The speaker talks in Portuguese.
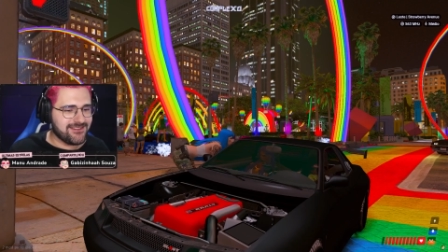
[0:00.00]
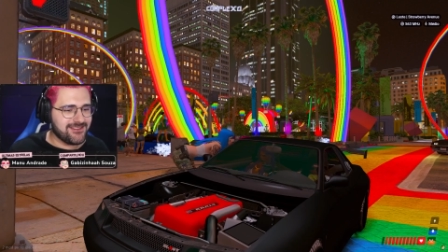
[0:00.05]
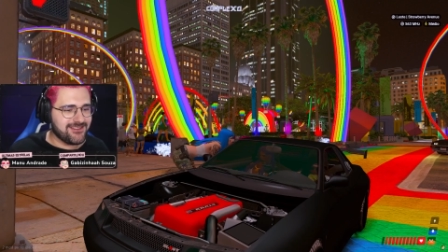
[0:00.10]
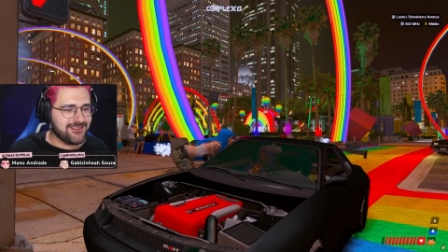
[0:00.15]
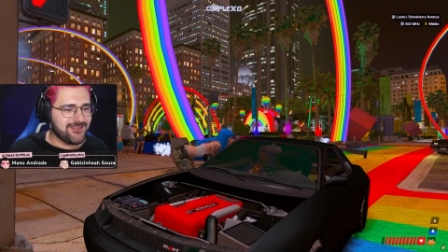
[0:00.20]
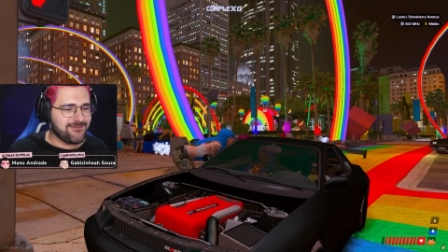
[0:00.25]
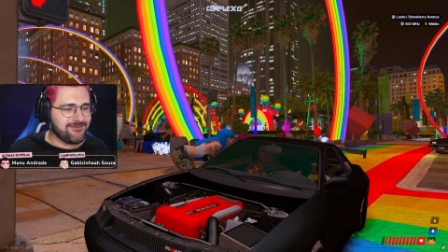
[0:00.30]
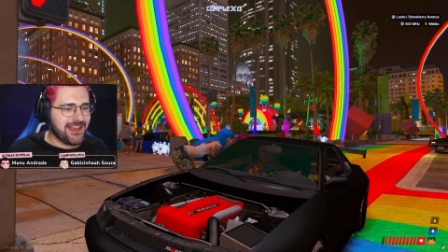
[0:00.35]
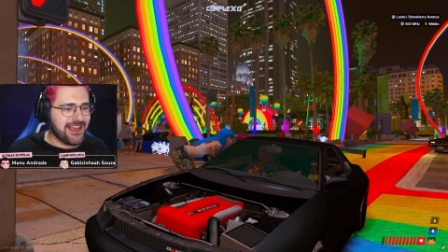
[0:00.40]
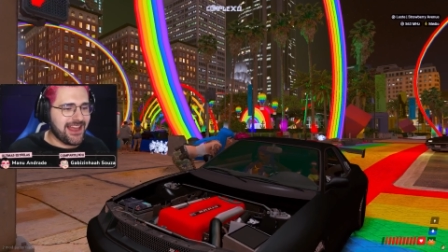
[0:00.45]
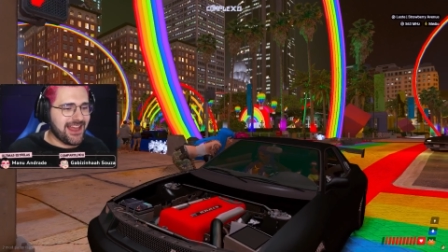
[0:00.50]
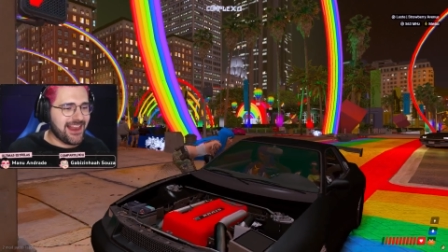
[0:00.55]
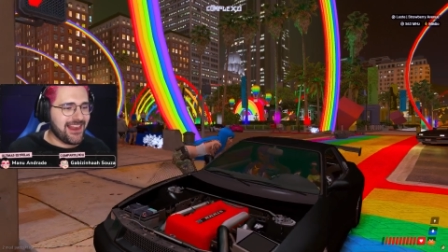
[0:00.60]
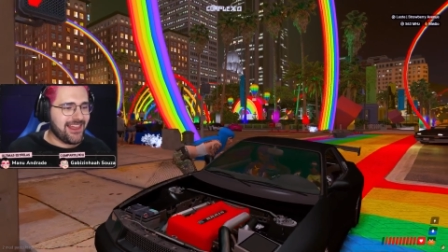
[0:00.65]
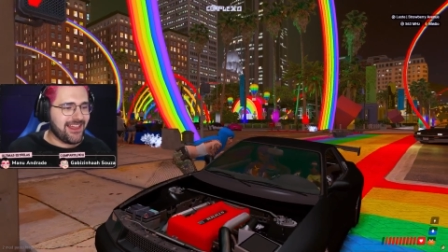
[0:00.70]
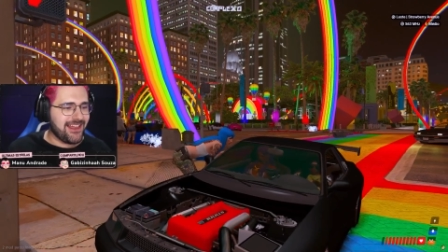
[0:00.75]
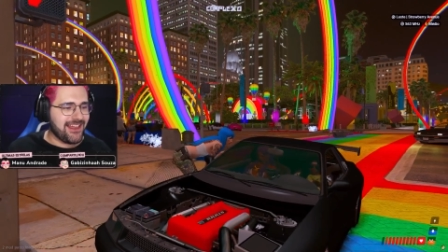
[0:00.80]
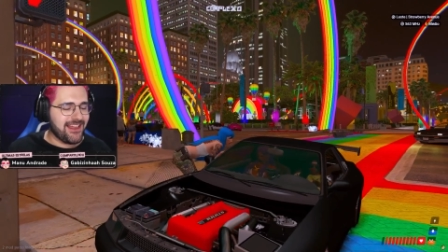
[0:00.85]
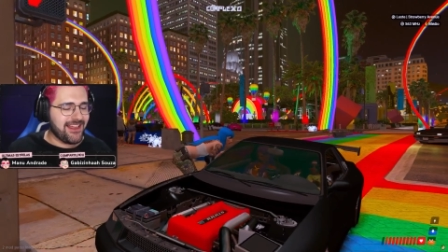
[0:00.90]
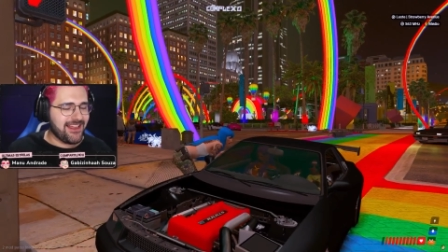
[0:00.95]
No
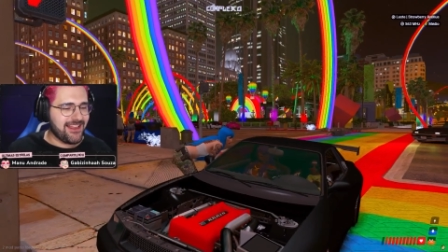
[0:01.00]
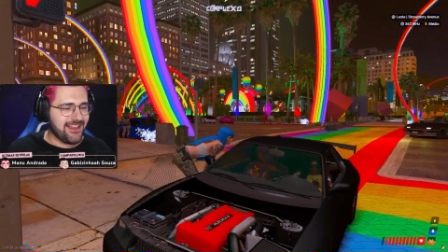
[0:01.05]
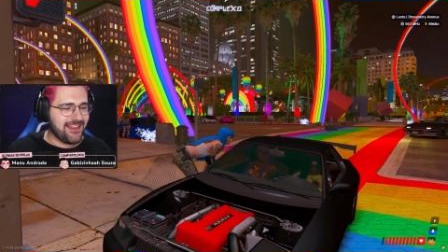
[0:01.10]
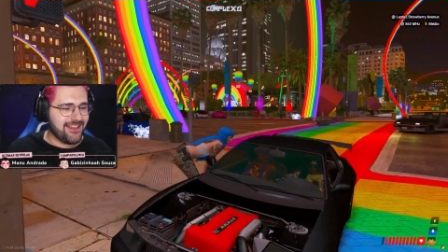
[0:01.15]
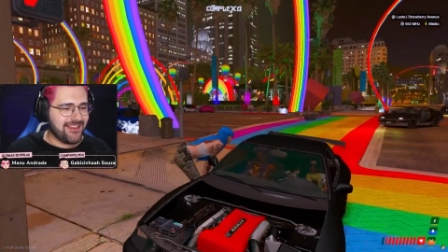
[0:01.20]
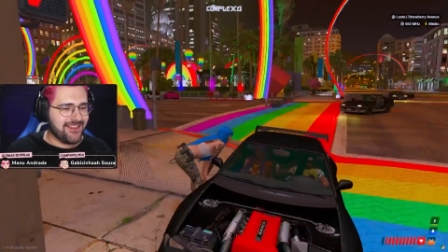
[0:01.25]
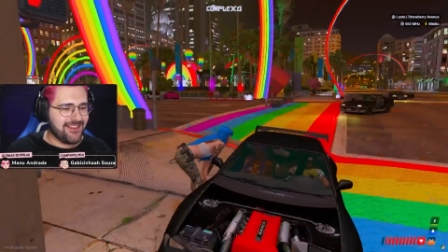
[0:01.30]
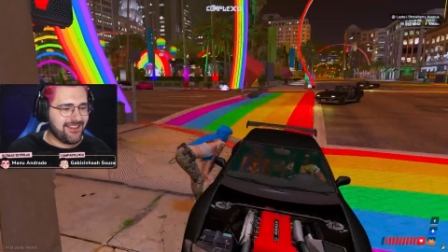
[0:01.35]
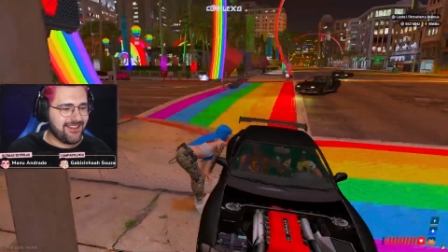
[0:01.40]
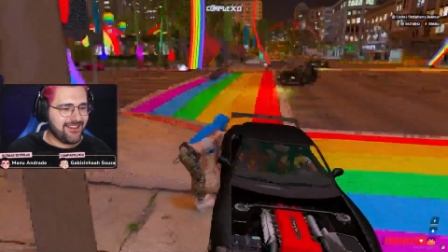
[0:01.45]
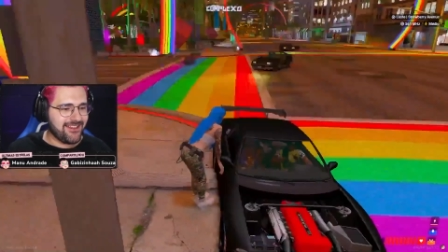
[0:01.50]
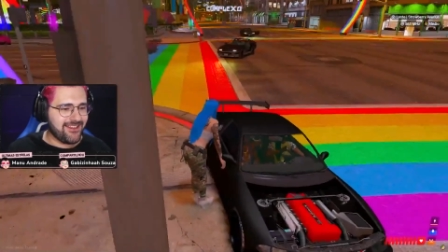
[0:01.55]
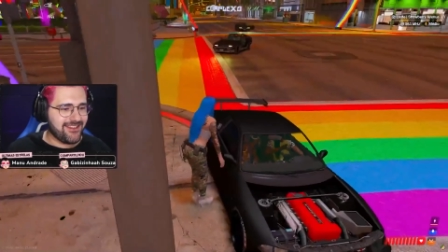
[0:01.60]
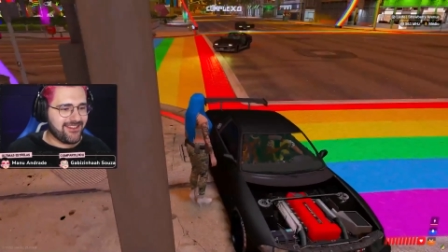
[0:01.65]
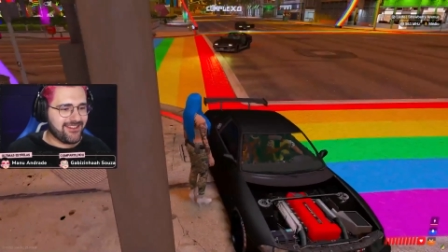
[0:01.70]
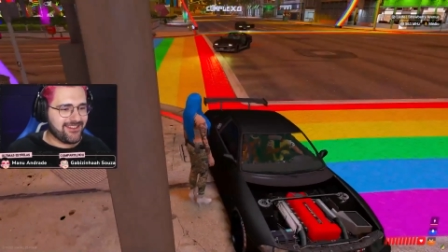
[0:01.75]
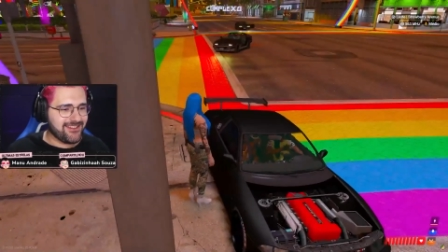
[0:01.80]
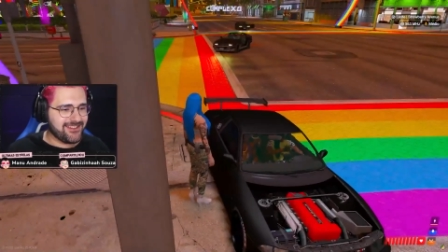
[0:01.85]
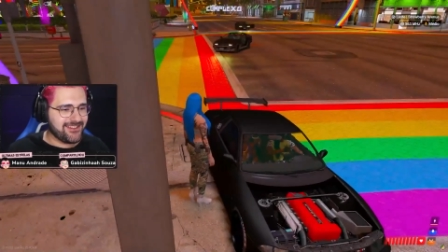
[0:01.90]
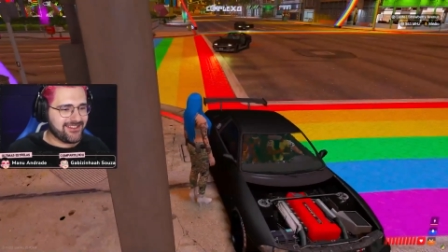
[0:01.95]
mala? Sim,
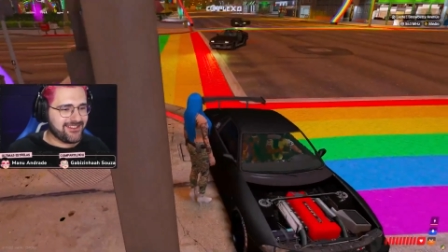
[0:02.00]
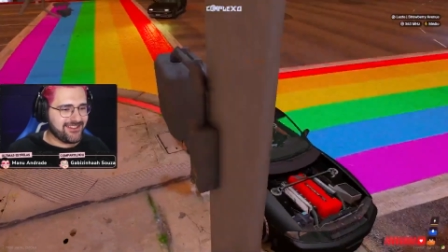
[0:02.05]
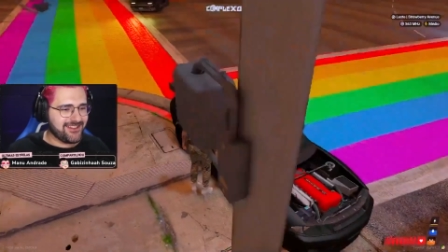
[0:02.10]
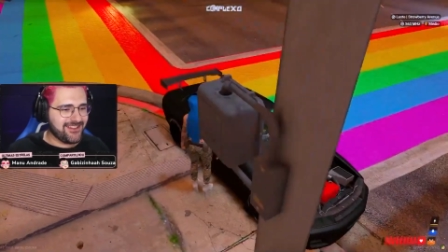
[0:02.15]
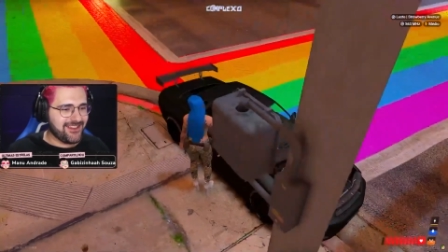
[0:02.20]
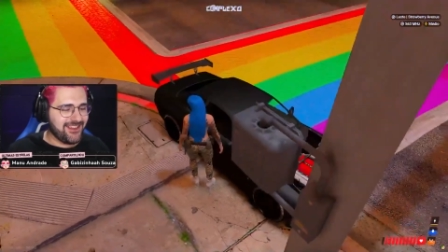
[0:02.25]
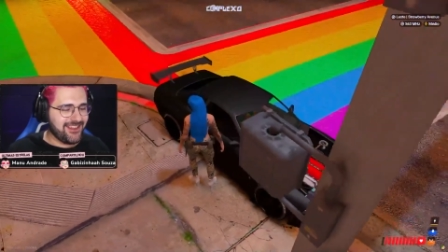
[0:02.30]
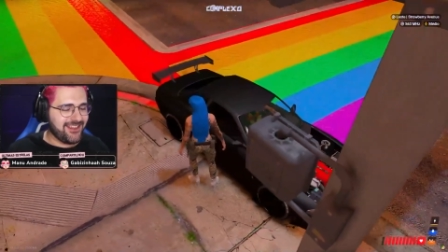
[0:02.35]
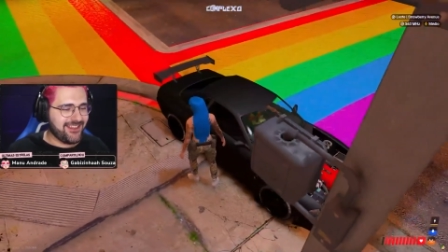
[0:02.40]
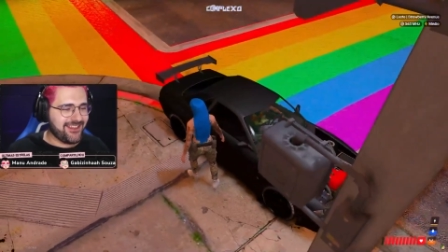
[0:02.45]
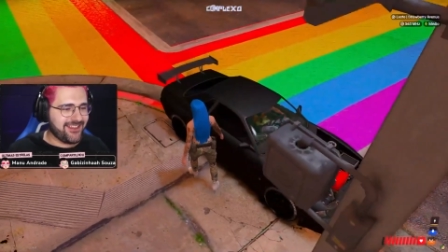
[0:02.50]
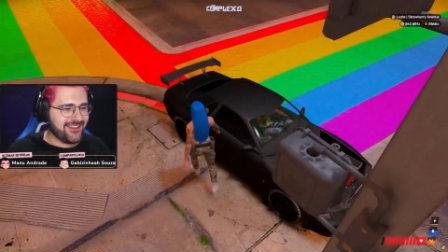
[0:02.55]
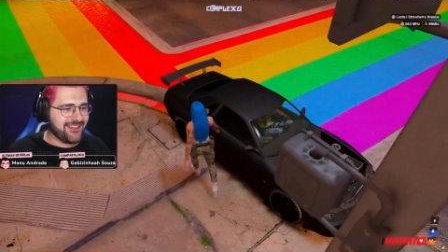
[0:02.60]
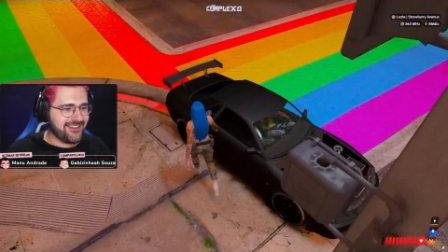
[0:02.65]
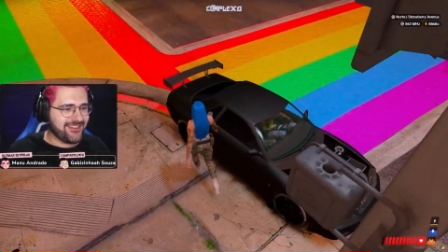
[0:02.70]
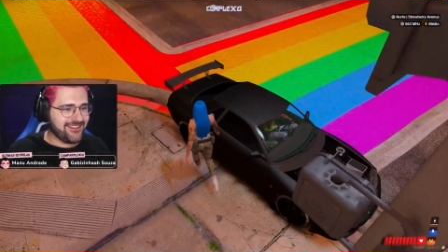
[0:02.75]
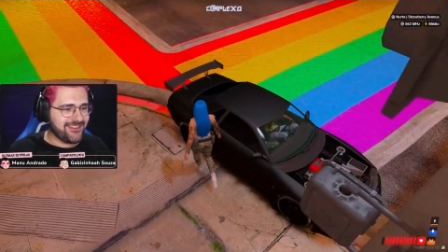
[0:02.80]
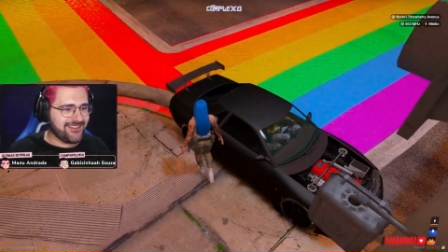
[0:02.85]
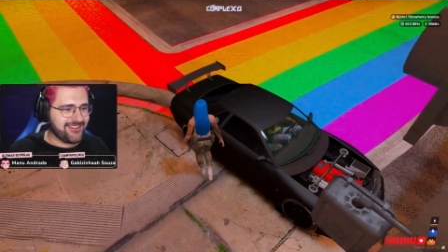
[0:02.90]
sim. Ah.